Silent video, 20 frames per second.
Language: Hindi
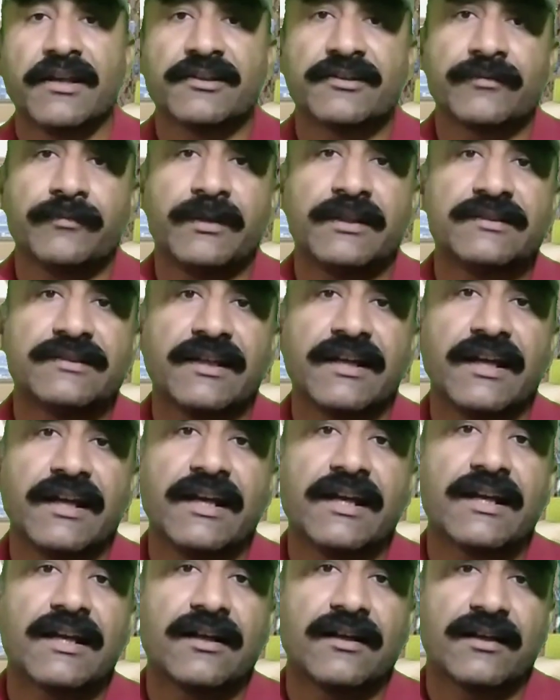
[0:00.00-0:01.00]
इसमें से
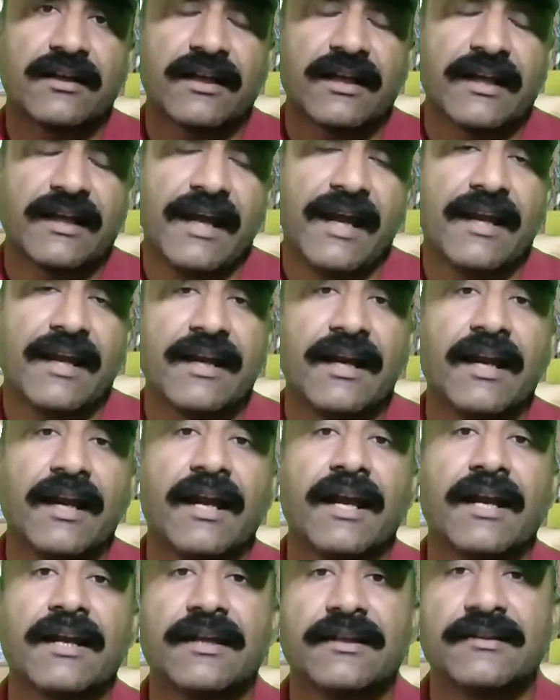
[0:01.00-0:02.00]
एक कह
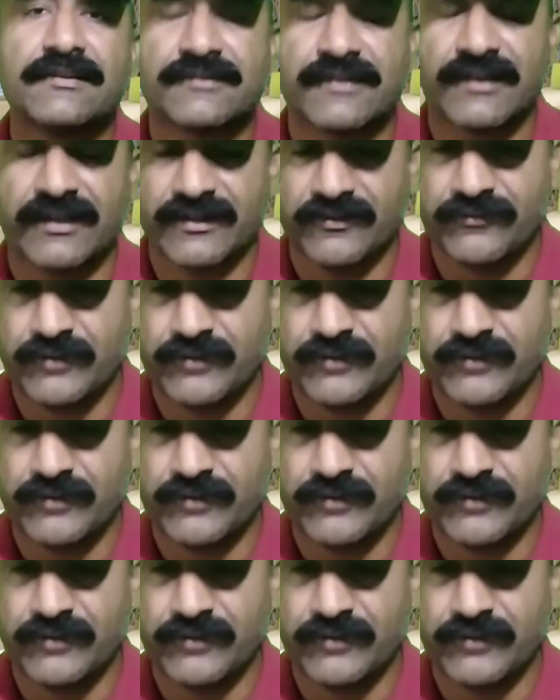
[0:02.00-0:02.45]
रहे हैं कि इस तरह